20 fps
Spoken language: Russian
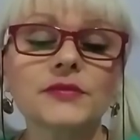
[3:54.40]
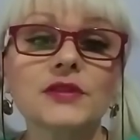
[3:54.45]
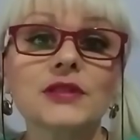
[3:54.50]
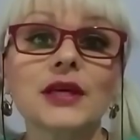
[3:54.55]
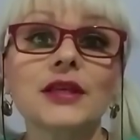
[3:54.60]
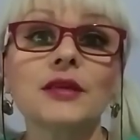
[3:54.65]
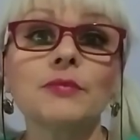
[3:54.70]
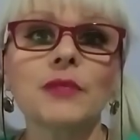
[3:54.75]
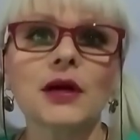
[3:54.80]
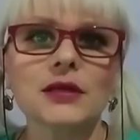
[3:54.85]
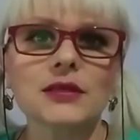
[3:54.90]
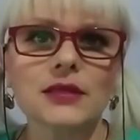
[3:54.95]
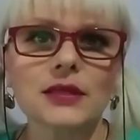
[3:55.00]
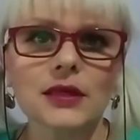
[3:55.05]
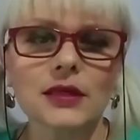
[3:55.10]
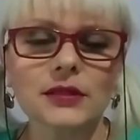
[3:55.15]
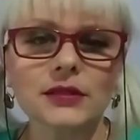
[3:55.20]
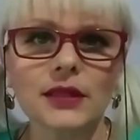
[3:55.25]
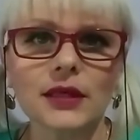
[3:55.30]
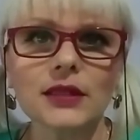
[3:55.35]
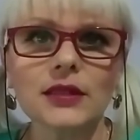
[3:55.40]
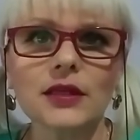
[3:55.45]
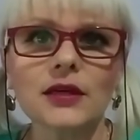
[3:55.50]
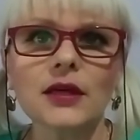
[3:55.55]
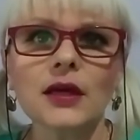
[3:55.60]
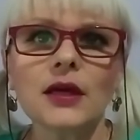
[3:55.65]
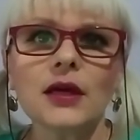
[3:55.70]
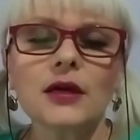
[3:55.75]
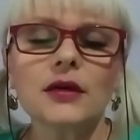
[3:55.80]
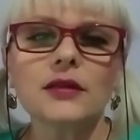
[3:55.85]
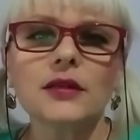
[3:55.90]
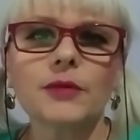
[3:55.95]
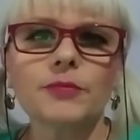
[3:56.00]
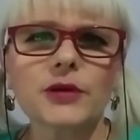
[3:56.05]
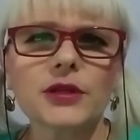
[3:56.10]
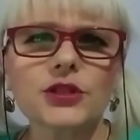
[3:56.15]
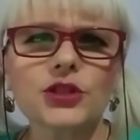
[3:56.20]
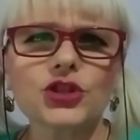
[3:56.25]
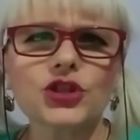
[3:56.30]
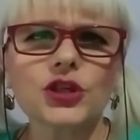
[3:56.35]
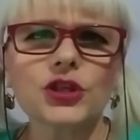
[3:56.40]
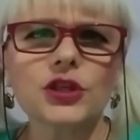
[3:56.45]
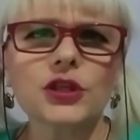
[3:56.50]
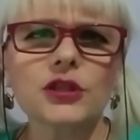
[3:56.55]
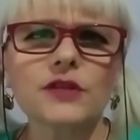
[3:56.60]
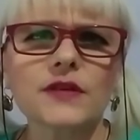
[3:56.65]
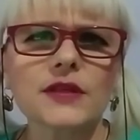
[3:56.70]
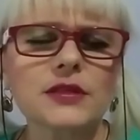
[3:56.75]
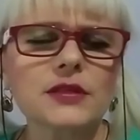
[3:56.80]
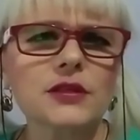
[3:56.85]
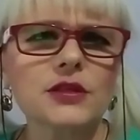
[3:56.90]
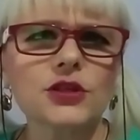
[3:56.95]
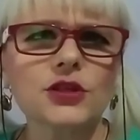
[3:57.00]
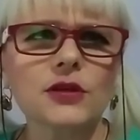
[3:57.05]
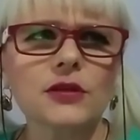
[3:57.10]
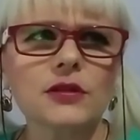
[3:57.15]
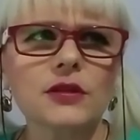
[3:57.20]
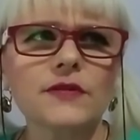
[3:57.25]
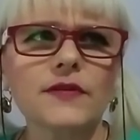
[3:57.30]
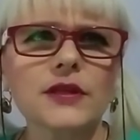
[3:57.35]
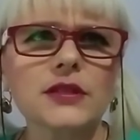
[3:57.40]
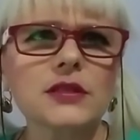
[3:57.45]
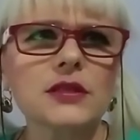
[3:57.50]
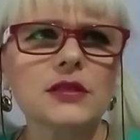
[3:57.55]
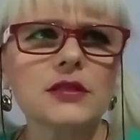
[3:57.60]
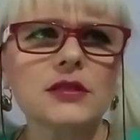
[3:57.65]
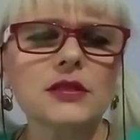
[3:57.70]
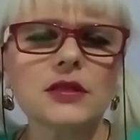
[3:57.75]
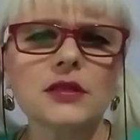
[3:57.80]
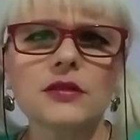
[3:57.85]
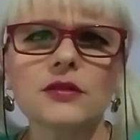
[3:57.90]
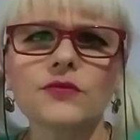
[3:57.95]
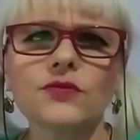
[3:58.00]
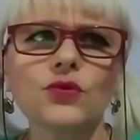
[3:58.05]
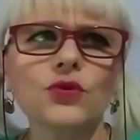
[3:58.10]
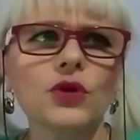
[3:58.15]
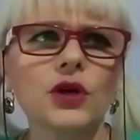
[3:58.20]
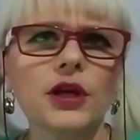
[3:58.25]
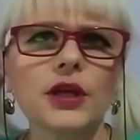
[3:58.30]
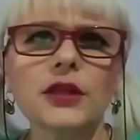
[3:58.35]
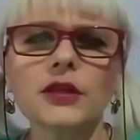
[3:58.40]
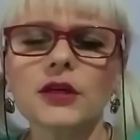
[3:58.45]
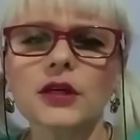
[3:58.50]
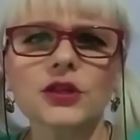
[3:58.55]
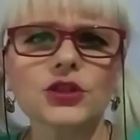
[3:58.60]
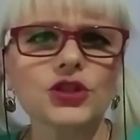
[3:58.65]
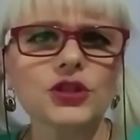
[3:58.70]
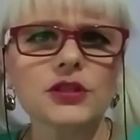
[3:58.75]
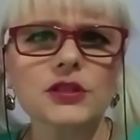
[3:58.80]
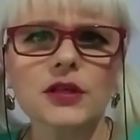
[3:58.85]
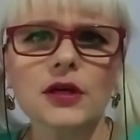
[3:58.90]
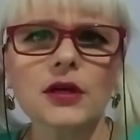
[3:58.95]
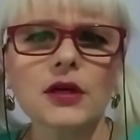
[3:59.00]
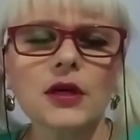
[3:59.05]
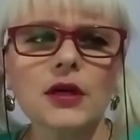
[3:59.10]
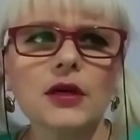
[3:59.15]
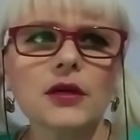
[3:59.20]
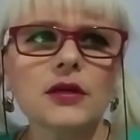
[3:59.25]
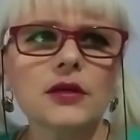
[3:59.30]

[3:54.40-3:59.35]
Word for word: занимался когда-то на протяжении 20, 22 лет, кажется,